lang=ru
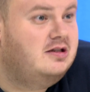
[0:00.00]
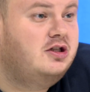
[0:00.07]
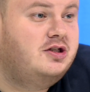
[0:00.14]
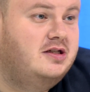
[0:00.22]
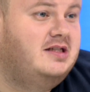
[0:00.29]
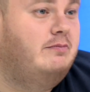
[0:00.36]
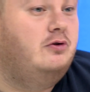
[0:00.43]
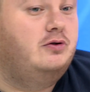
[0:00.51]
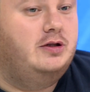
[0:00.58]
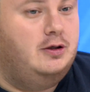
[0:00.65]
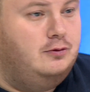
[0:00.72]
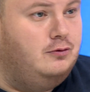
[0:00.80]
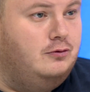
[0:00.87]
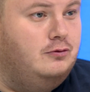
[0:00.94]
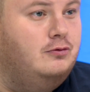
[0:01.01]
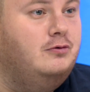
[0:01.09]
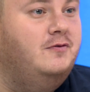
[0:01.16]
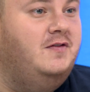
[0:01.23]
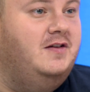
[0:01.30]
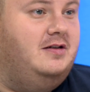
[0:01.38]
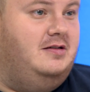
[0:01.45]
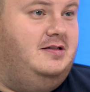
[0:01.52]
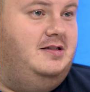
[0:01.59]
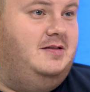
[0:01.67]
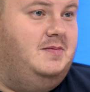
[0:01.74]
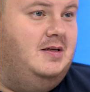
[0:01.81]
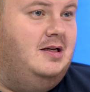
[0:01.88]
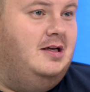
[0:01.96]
даже соблюдают друг другу верность.